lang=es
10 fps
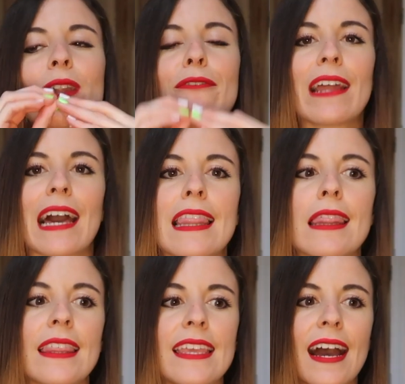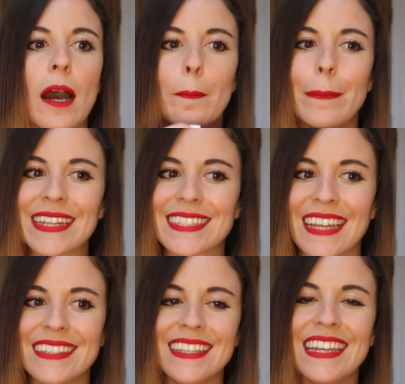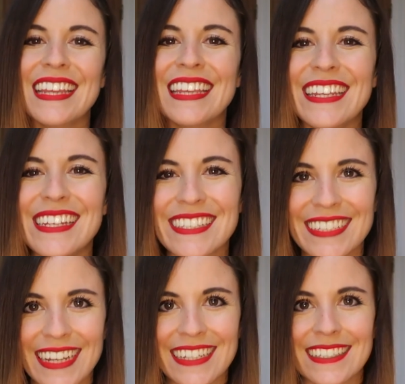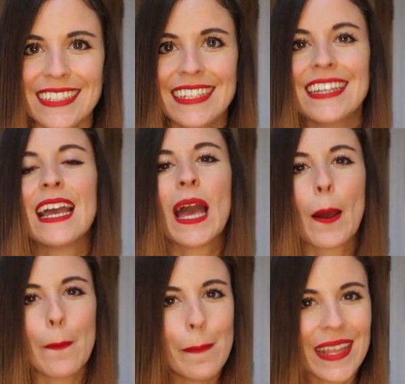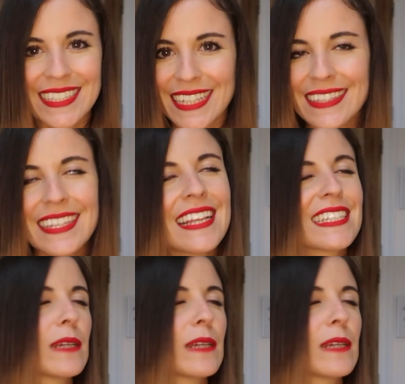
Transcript: una fragancia versátil y sexy. Versátil